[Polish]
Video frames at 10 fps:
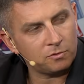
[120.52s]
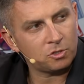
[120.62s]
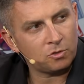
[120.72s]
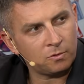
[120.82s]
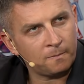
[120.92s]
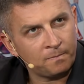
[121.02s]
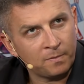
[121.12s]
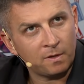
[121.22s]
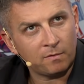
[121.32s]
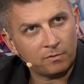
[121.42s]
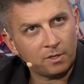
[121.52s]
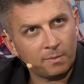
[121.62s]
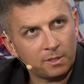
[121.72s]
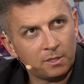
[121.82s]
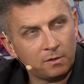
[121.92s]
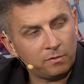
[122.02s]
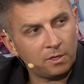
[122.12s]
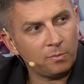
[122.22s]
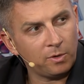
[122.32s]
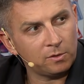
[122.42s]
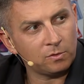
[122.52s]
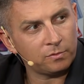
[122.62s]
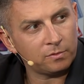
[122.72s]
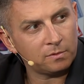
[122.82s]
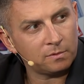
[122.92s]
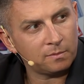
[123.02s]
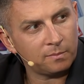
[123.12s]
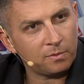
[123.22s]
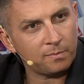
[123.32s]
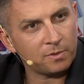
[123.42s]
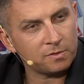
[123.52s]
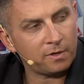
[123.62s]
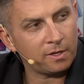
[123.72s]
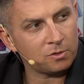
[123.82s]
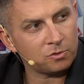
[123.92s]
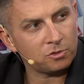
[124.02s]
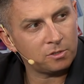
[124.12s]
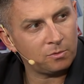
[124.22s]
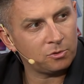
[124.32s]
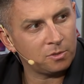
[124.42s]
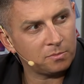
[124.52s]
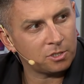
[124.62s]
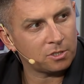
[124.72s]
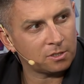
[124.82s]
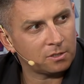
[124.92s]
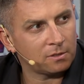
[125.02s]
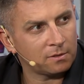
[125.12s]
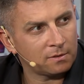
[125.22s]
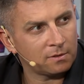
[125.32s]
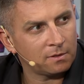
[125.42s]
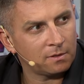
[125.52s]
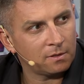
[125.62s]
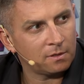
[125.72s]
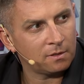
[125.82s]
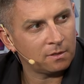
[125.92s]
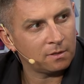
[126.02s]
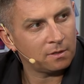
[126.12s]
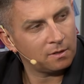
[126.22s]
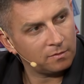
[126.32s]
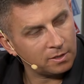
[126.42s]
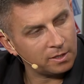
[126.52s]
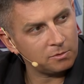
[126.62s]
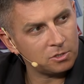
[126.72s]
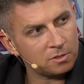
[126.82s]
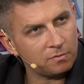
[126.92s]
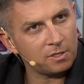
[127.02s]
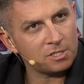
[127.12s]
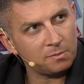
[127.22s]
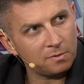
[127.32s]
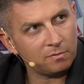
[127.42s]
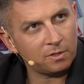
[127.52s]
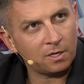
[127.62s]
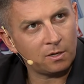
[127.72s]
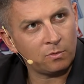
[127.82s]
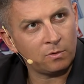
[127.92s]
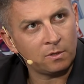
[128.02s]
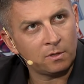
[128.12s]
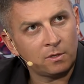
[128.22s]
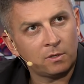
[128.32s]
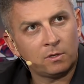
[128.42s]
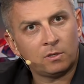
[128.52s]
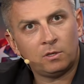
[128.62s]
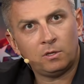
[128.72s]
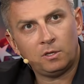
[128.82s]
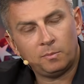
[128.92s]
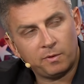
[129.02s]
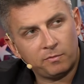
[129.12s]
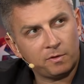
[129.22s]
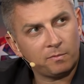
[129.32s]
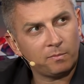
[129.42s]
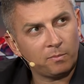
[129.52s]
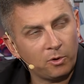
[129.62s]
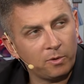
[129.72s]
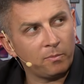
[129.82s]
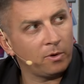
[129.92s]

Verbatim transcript: w życiu w tej materii wiele błędów, po, pozwalając różnym ludziom przejść na ty. I wydaje mi się, że więcej bym wygrał i, i, pewne moje,